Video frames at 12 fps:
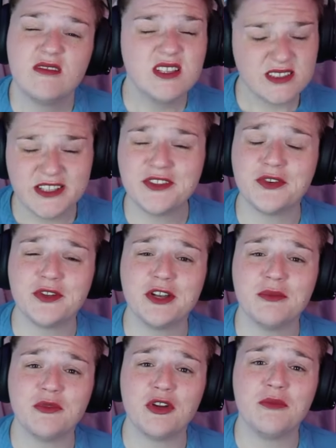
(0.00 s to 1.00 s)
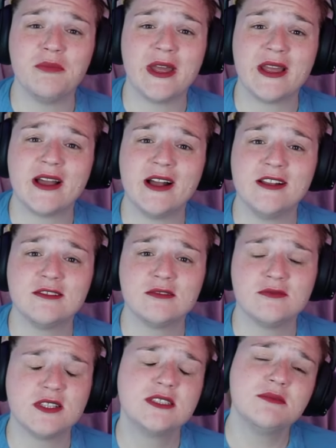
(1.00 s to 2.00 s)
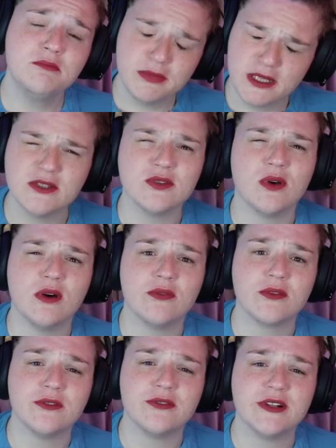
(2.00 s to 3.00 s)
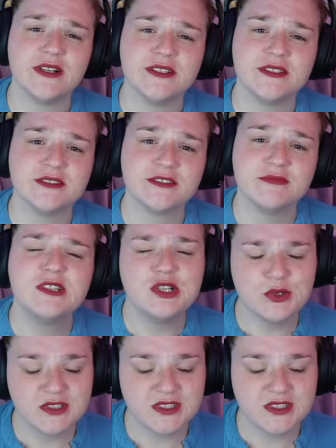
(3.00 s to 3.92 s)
was ich von dem neuen Pack halte und was mir so aufgefallen ist. Los